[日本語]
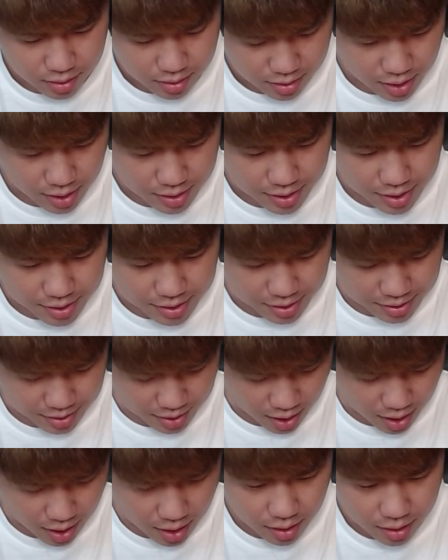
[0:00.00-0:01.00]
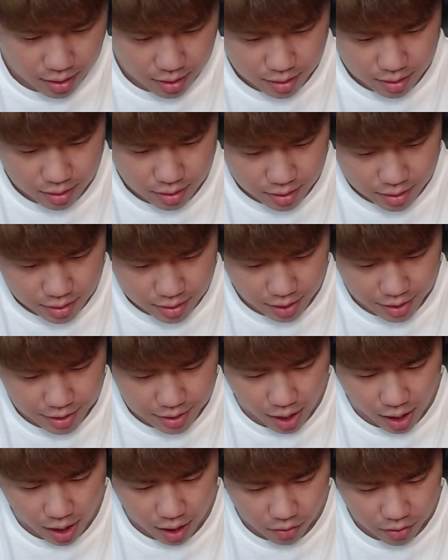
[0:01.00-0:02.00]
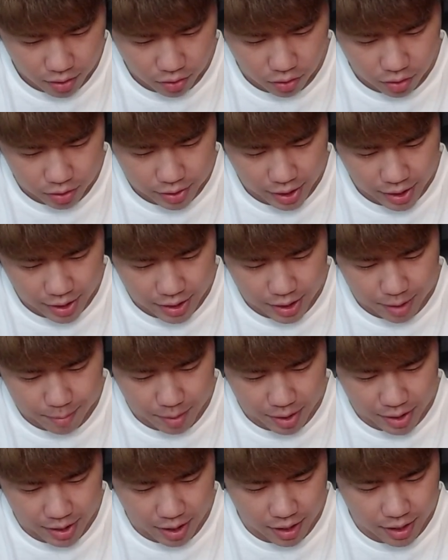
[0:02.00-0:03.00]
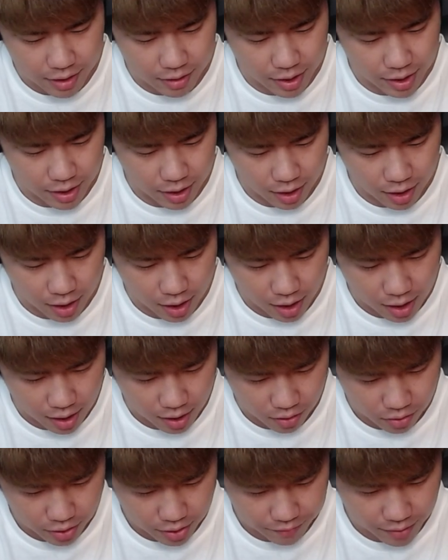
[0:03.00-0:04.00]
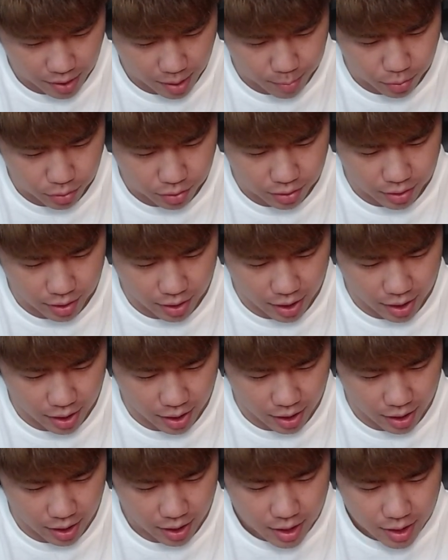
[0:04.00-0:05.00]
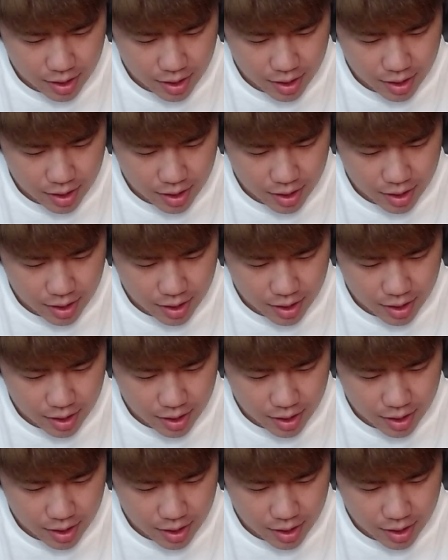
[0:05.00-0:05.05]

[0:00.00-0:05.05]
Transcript: さあさあさあさあ、来た来た。これゴルナイギリ間に合いぐらいだから、ここに5打って、